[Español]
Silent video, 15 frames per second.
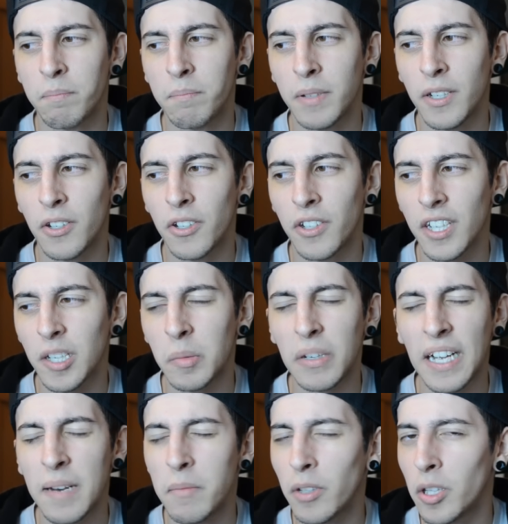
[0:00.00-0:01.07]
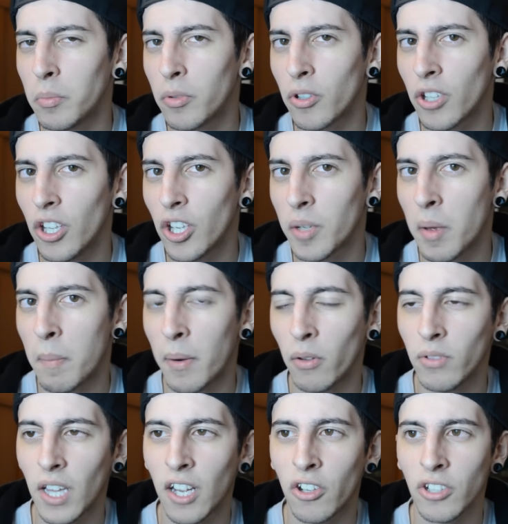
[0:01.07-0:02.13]
Pero es como que al mismo tiempo no quiero que me
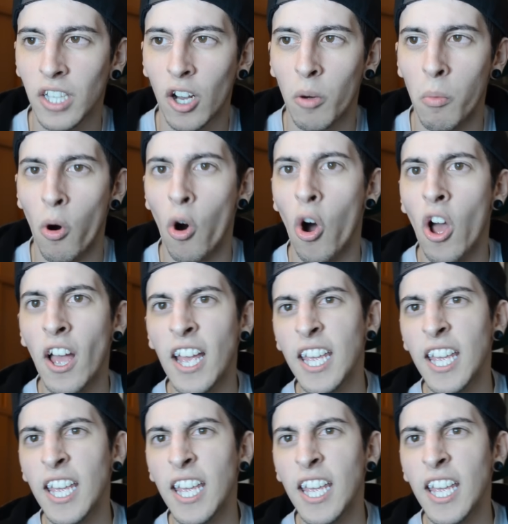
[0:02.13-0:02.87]
pregunten cosas como